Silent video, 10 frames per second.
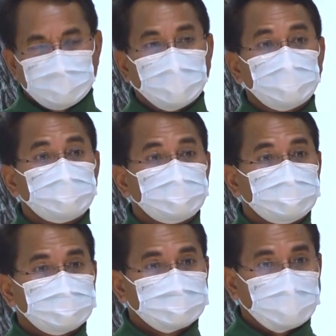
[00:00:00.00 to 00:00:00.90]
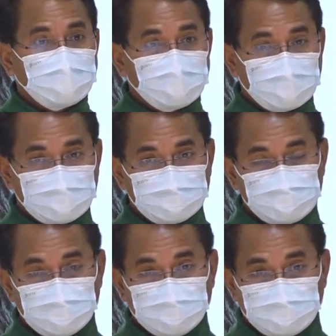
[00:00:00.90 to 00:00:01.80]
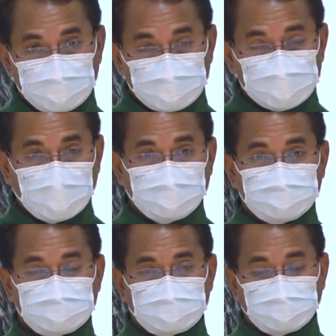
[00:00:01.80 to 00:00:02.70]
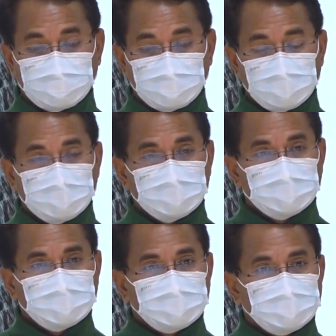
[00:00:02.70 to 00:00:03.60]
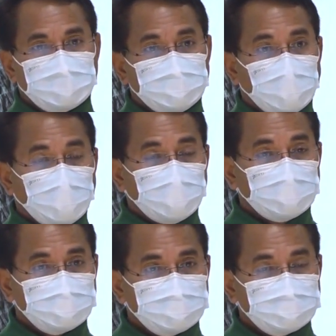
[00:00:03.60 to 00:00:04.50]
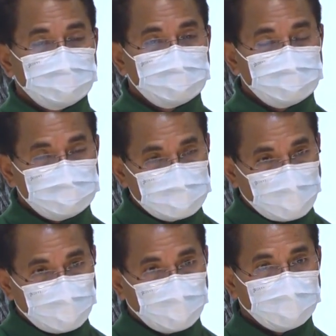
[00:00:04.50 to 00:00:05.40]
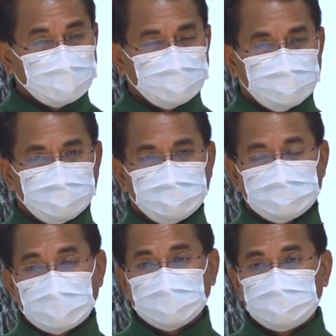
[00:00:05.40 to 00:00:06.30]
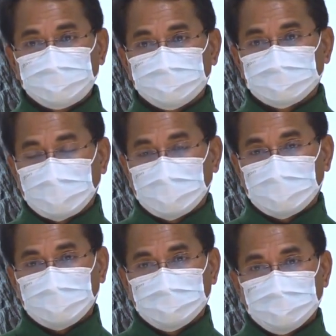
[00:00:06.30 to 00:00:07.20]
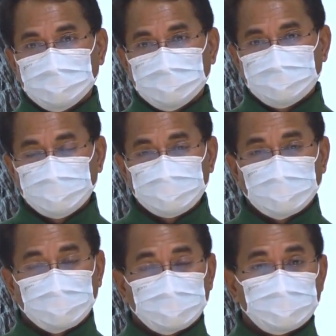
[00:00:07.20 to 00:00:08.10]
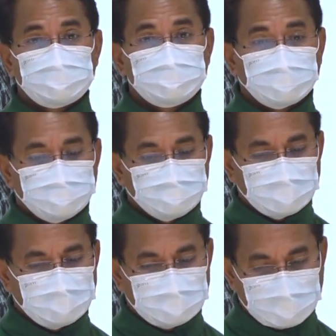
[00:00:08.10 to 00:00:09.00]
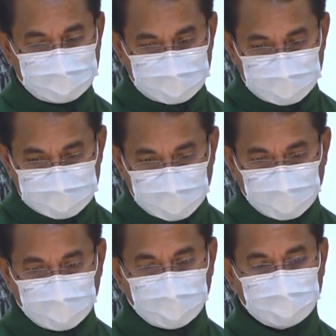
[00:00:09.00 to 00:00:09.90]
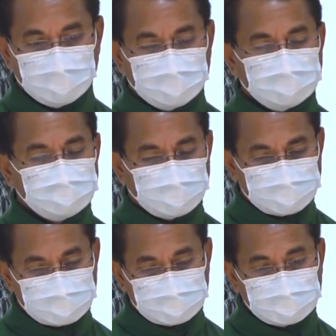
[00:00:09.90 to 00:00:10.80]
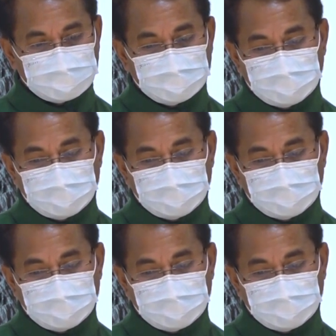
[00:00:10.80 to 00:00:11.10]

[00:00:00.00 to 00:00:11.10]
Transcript: 保禄他去普传的时候，有。教会赞助他普传的工作，那这个教会就是